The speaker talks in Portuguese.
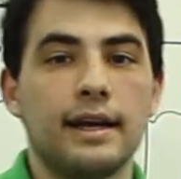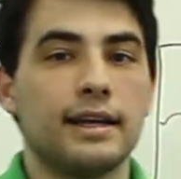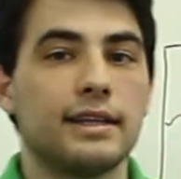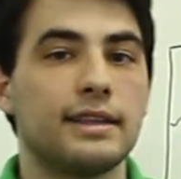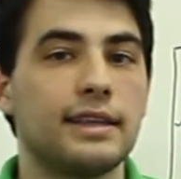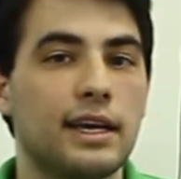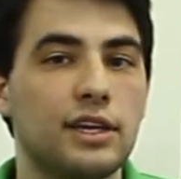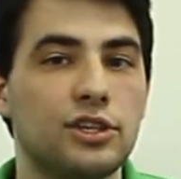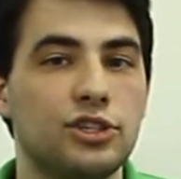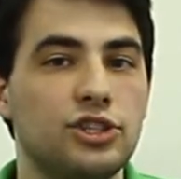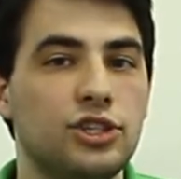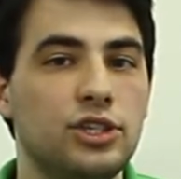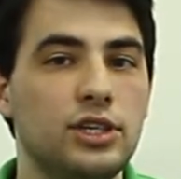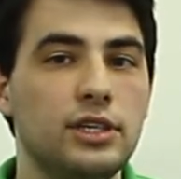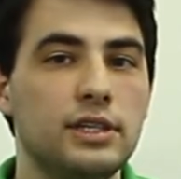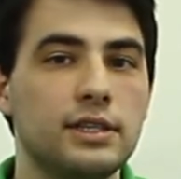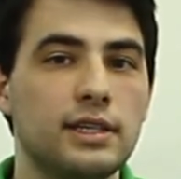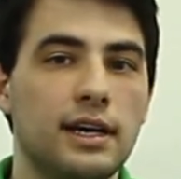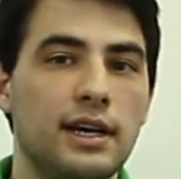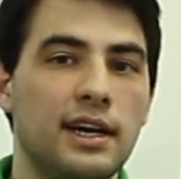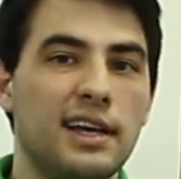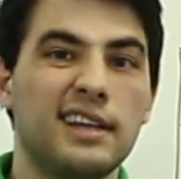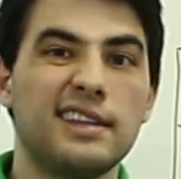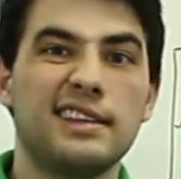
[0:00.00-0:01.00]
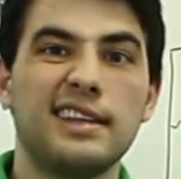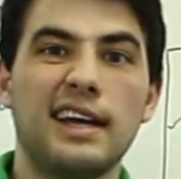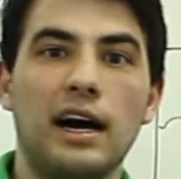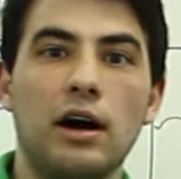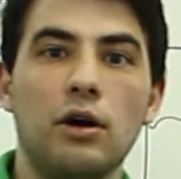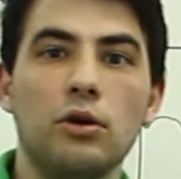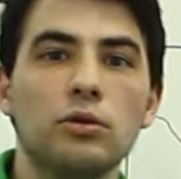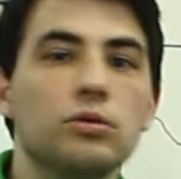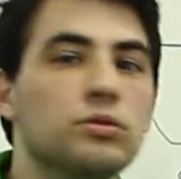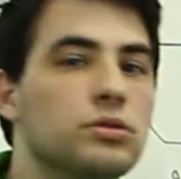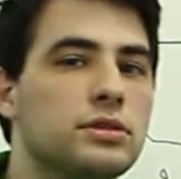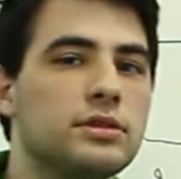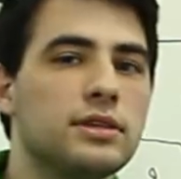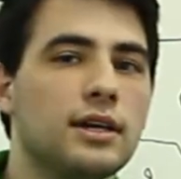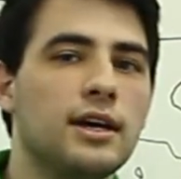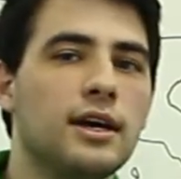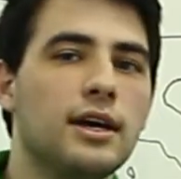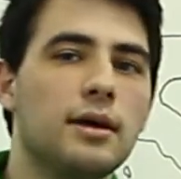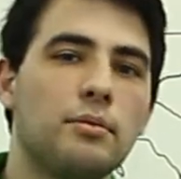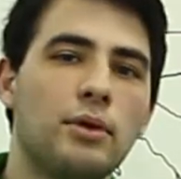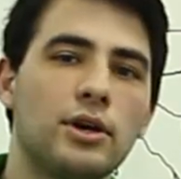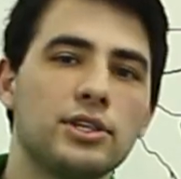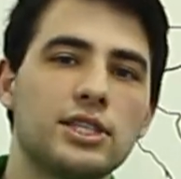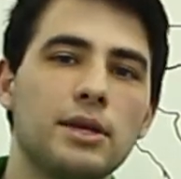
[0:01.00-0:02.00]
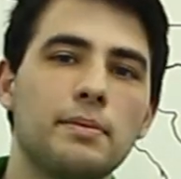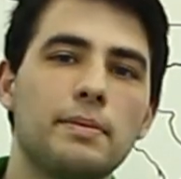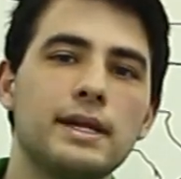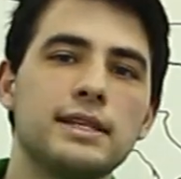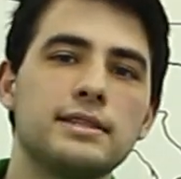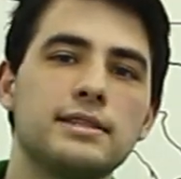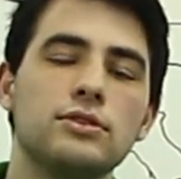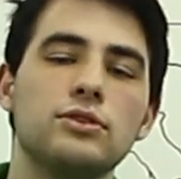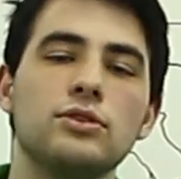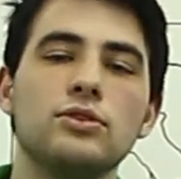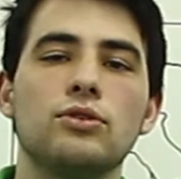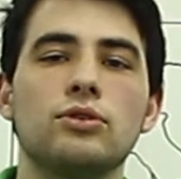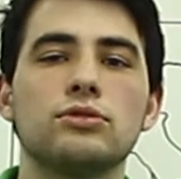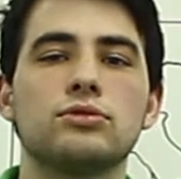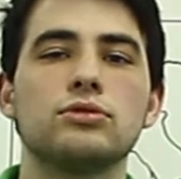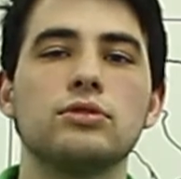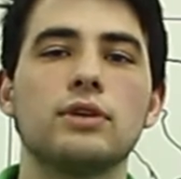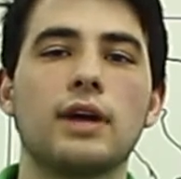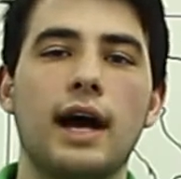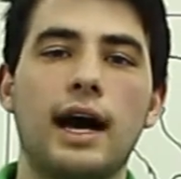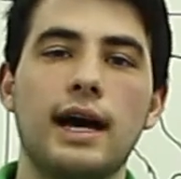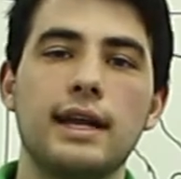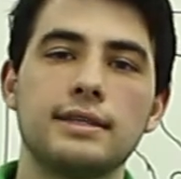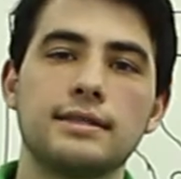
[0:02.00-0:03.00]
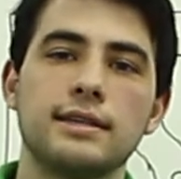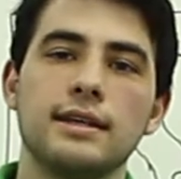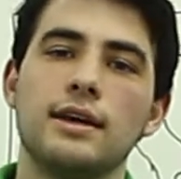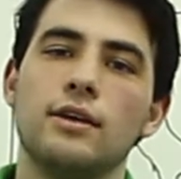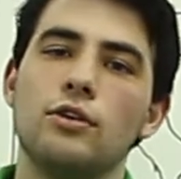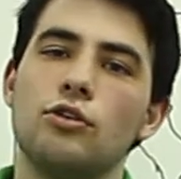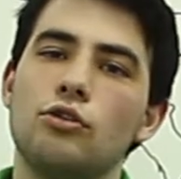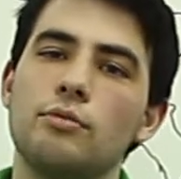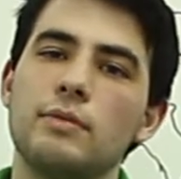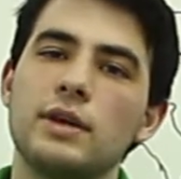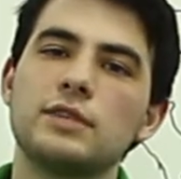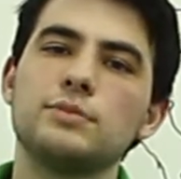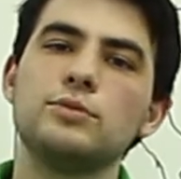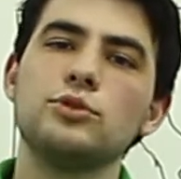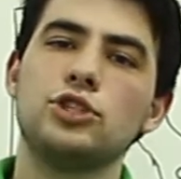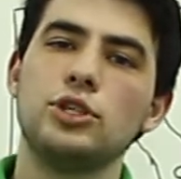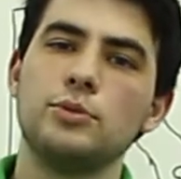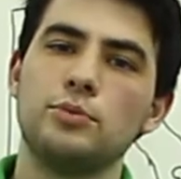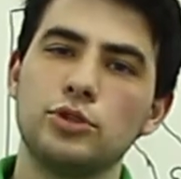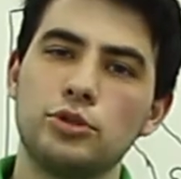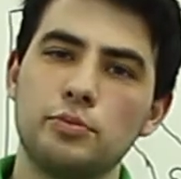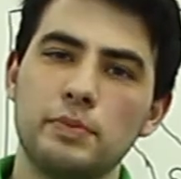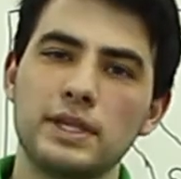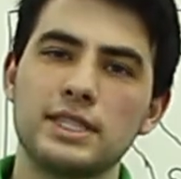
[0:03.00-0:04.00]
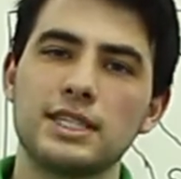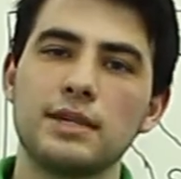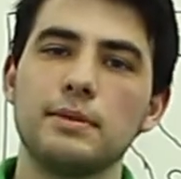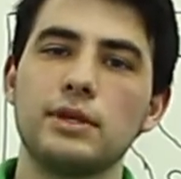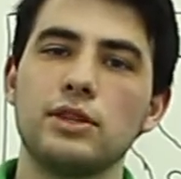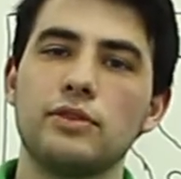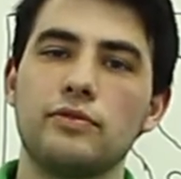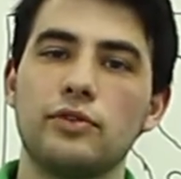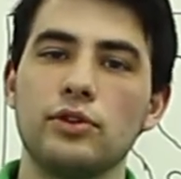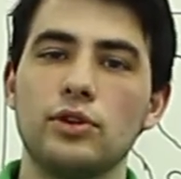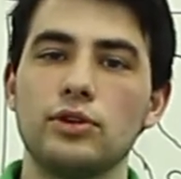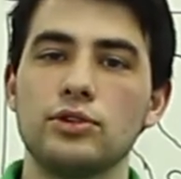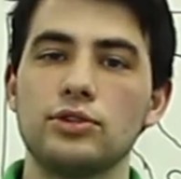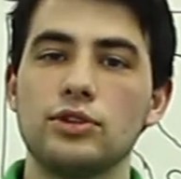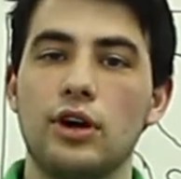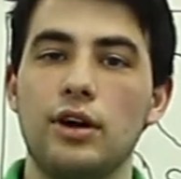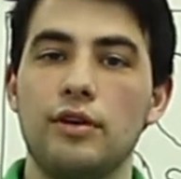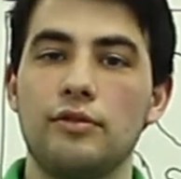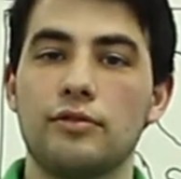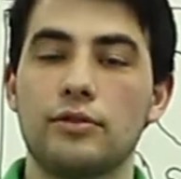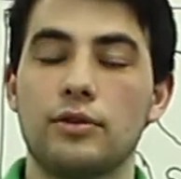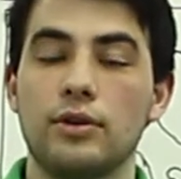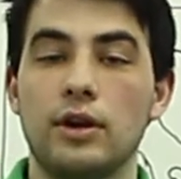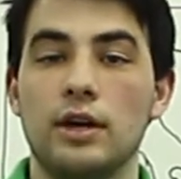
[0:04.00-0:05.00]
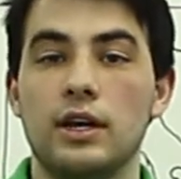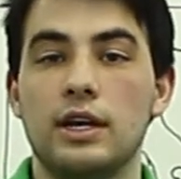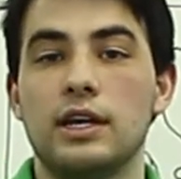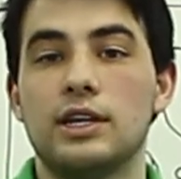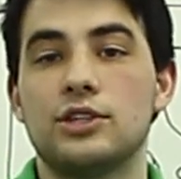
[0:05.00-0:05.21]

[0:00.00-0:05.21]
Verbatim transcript: na China, na Rússia, pode ter aparecido em outros lugares o mesmo tipo de pensamento filosófico.